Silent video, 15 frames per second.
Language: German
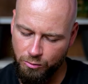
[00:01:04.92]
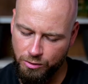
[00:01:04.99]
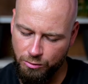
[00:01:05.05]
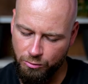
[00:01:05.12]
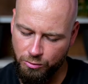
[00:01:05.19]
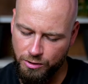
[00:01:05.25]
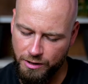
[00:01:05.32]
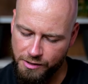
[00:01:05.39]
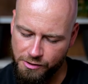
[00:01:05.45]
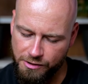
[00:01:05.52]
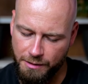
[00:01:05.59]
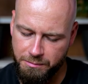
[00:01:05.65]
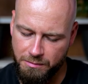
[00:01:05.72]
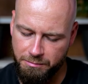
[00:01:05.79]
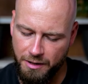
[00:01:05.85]
oder, oder. Also es
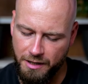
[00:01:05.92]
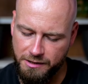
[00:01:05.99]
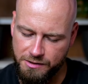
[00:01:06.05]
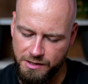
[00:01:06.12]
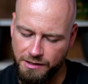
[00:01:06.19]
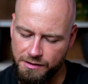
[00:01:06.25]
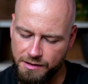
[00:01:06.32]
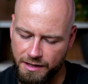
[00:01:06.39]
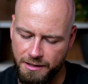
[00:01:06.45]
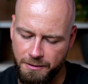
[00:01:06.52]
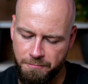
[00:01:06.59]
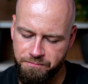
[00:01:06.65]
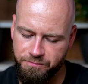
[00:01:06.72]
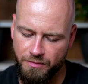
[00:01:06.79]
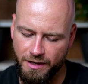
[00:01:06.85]
gibt ein paar interessante
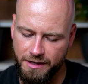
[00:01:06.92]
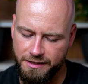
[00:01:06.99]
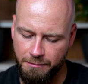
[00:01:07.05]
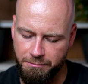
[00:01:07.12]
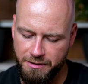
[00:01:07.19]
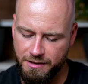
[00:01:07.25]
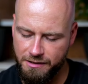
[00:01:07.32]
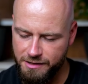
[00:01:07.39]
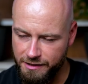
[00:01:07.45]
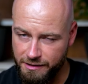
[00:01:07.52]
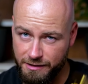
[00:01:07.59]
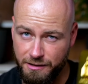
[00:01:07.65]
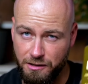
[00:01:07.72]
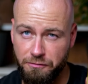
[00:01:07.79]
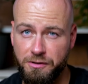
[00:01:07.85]
Sachen. Ich habe mich
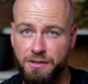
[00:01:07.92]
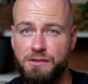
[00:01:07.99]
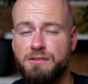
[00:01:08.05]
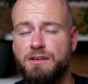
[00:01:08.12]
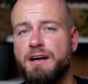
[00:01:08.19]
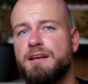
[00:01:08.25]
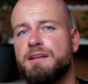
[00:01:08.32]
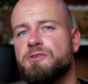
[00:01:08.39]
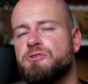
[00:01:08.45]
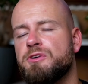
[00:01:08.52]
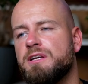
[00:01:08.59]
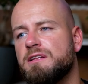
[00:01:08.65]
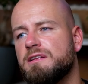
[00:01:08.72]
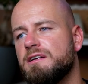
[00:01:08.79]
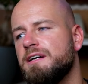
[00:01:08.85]
letztendlich hier für das Teil
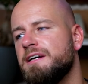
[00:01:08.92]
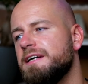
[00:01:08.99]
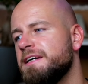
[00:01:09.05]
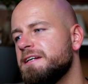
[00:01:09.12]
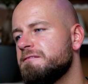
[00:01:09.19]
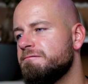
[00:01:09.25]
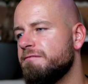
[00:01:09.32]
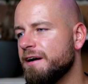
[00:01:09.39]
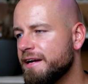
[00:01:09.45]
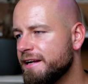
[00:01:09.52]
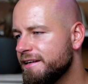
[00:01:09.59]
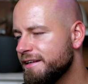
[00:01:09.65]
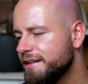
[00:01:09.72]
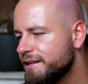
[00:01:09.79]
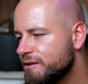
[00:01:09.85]
entschieden,
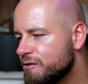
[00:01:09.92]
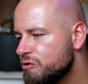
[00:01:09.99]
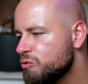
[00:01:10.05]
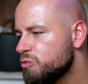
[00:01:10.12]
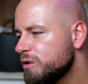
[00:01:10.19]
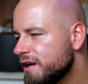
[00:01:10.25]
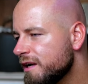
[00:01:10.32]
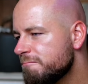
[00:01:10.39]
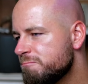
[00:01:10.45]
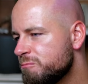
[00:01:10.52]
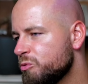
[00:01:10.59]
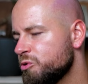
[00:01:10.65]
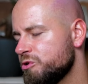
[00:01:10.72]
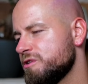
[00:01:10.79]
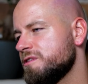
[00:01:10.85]
weil ich zugeben
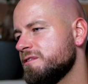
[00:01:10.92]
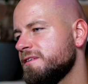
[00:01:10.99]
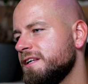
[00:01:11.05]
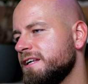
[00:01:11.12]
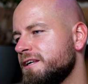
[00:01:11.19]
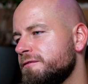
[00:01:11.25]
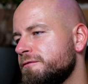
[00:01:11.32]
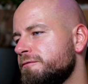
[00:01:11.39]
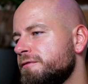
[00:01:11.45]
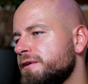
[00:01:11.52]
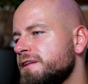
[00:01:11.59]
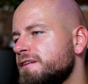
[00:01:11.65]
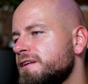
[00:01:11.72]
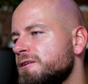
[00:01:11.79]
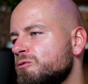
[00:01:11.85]
muss, ich
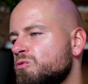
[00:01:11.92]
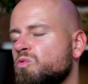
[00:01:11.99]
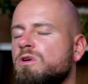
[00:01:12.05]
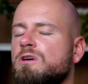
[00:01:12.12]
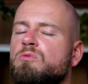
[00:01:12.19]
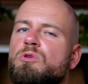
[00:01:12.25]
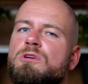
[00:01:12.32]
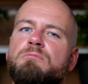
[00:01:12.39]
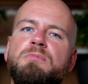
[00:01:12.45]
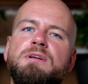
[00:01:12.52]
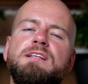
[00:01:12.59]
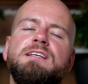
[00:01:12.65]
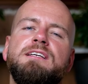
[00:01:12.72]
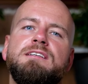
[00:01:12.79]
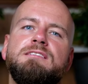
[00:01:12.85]
finde den Ur One
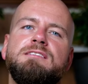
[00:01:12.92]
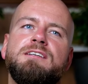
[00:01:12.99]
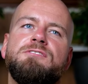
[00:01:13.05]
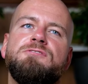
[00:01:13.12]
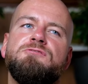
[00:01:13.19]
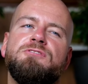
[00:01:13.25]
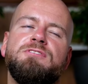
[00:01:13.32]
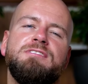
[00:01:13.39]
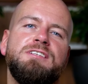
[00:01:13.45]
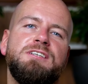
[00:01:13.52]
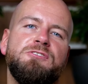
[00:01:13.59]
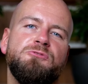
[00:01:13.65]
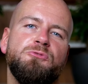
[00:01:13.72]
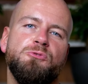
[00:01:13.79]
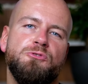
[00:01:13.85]
Million jetzt
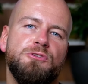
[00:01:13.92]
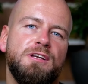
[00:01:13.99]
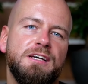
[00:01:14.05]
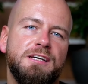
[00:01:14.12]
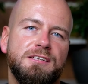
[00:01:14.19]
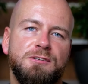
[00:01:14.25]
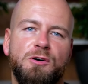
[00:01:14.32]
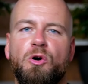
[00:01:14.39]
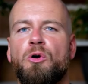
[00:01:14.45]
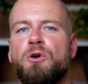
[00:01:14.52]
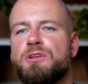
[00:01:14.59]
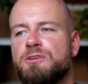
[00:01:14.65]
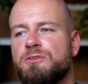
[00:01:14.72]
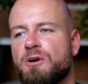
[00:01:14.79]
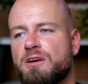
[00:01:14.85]
nicht so schlecht, auch
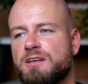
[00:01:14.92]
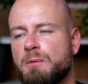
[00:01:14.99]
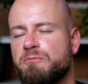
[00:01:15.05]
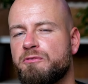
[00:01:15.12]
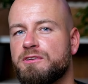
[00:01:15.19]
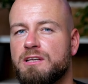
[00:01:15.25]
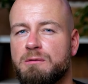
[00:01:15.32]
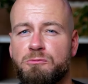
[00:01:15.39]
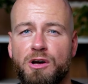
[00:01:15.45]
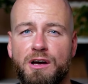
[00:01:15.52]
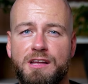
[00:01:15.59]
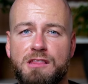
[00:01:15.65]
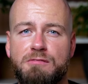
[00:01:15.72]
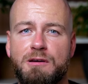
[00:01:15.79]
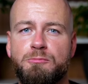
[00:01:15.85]
heute noch. Ich habe von dem noch
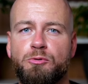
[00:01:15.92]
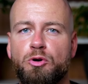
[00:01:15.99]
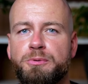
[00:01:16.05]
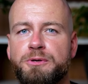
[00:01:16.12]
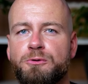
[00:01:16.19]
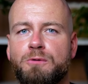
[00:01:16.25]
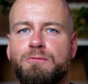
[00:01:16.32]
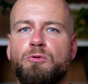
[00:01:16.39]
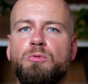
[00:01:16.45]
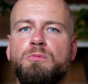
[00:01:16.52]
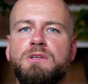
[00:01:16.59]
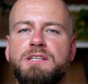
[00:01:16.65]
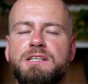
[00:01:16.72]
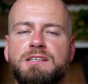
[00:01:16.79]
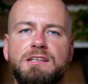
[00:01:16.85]
ein, zwei Bröbchen irgendwo
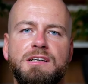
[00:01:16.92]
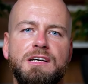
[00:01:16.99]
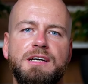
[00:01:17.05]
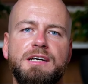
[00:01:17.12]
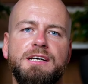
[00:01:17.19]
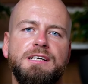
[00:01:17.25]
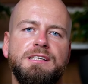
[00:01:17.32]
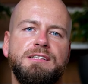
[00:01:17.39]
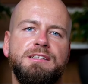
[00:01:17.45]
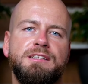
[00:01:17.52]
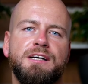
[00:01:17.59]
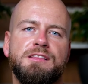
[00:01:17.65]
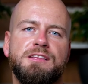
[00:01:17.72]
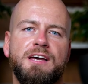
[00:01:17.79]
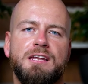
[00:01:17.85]
rumliegen, die
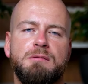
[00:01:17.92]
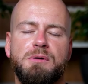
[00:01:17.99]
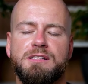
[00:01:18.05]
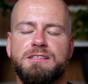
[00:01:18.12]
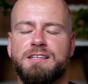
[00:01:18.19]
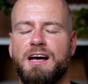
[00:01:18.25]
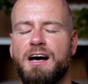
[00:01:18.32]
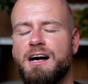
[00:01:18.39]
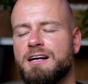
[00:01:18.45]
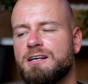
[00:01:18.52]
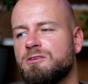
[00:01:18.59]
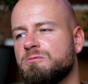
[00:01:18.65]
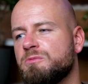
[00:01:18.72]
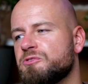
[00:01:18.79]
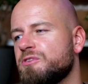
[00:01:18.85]
ich ganz gerne mal
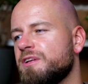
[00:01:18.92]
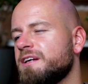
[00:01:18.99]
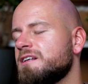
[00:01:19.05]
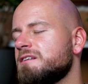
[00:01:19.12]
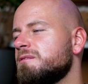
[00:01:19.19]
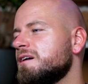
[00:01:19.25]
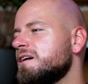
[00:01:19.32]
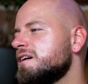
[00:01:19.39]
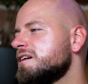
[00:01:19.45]
trage und mir so denke,